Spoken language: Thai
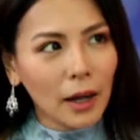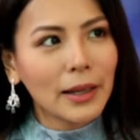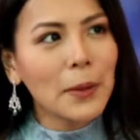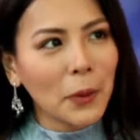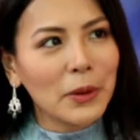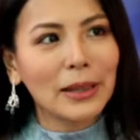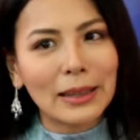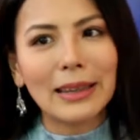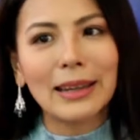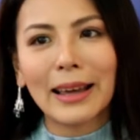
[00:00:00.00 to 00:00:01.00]
ได้ผลอ
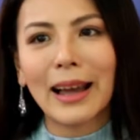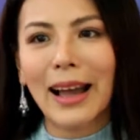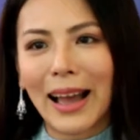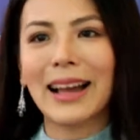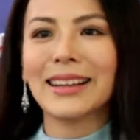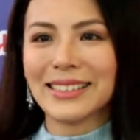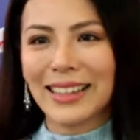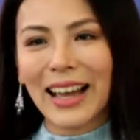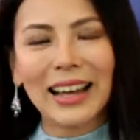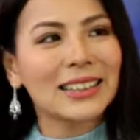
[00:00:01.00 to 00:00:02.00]
ย่างดีเลยค่ะ
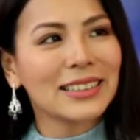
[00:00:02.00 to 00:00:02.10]
นะคะ